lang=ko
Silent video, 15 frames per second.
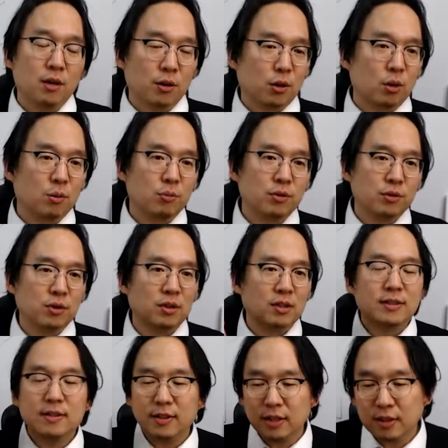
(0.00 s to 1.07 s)
여러분들
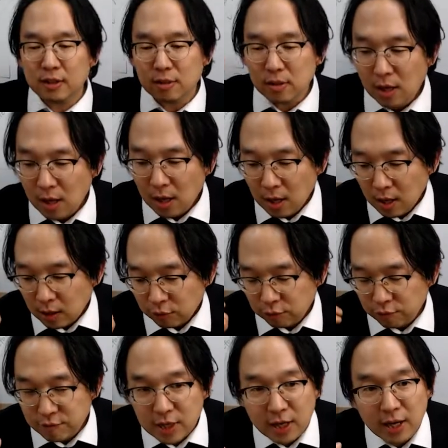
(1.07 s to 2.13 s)
흔히들
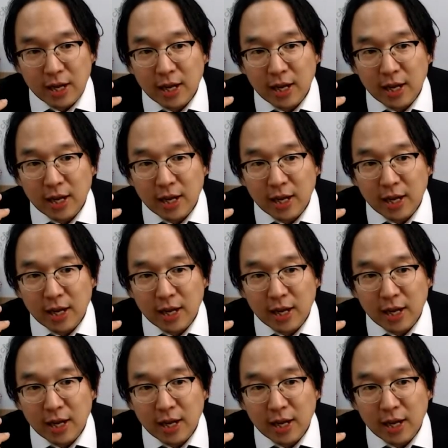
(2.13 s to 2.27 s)
투자의